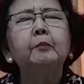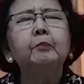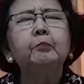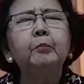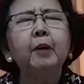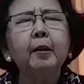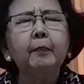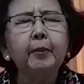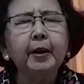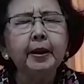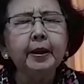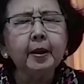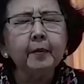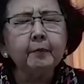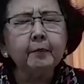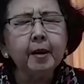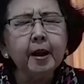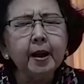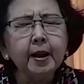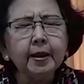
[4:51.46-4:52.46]
Bapa
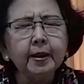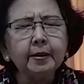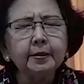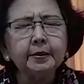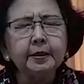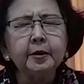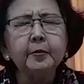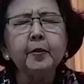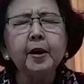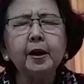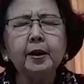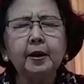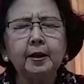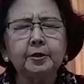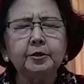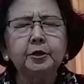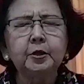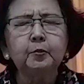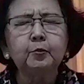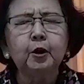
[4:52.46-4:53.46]
yang baik, terima
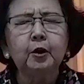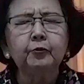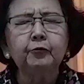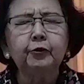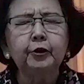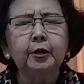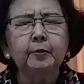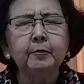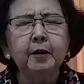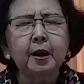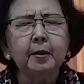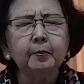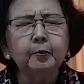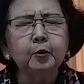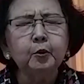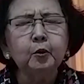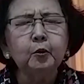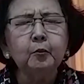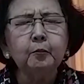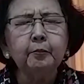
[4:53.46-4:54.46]
kasih buat
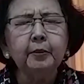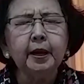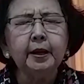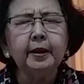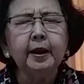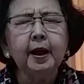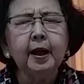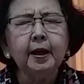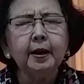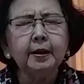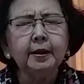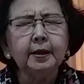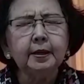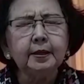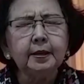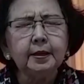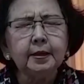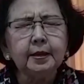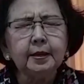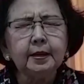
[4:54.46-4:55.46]
firman-Mu pada hari
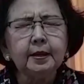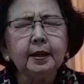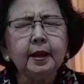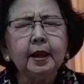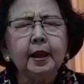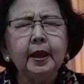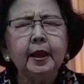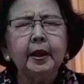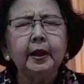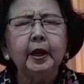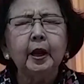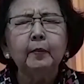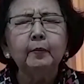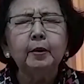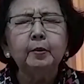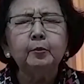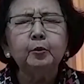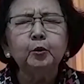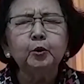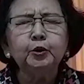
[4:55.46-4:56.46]
ini.
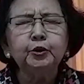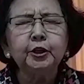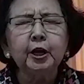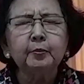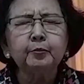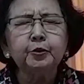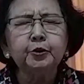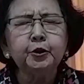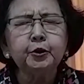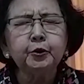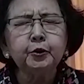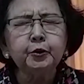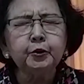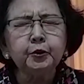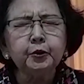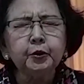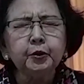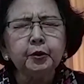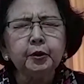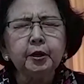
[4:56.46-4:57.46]
Kami mengucap
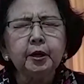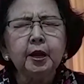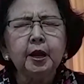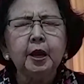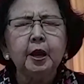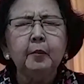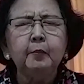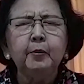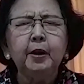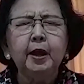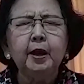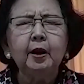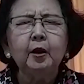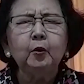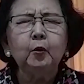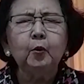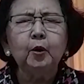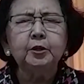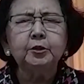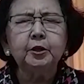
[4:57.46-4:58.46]
syukur,
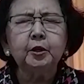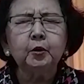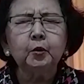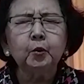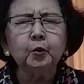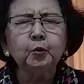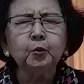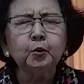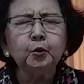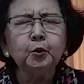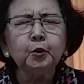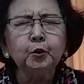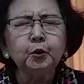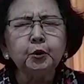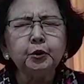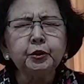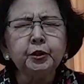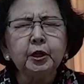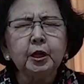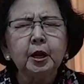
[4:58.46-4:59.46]
biarlah kuasa roh
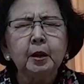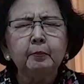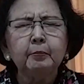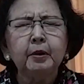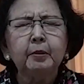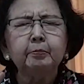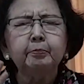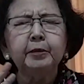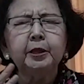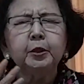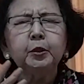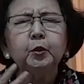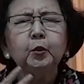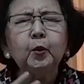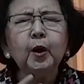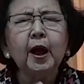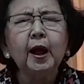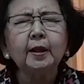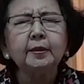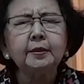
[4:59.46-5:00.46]
kudus membentuk
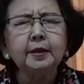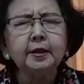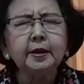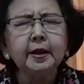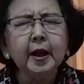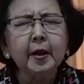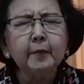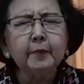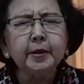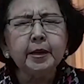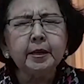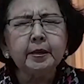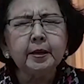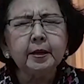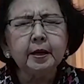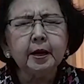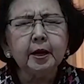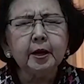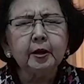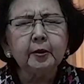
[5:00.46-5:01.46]
hati kami
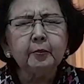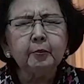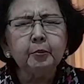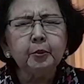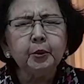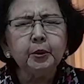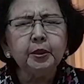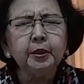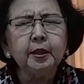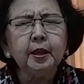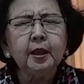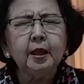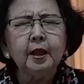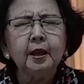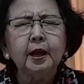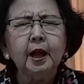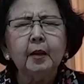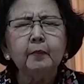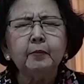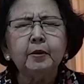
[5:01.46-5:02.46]
dengan lembut.
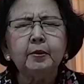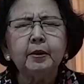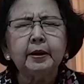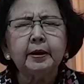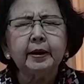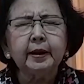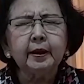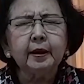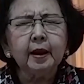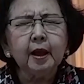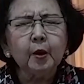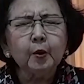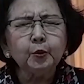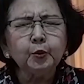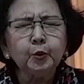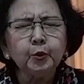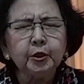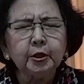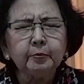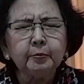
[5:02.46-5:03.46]
Kami rela
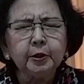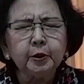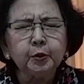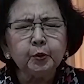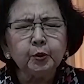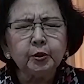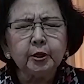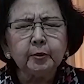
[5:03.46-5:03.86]
untuk dibentuk